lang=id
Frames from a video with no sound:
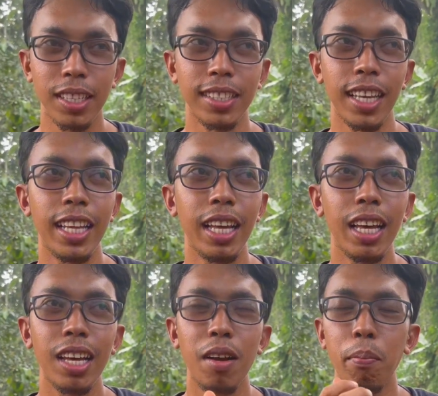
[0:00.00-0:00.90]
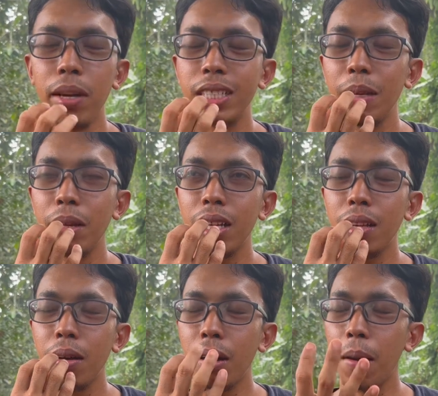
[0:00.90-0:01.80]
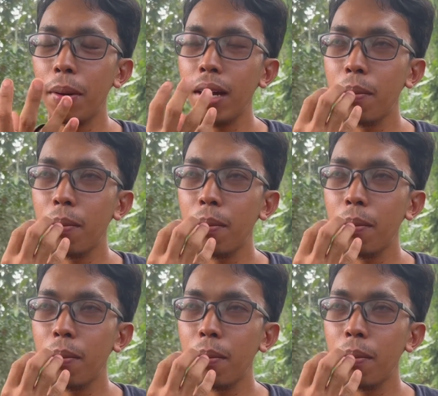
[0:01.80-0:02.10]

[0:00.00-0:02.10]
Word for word: Jadi pas dia melet, apa?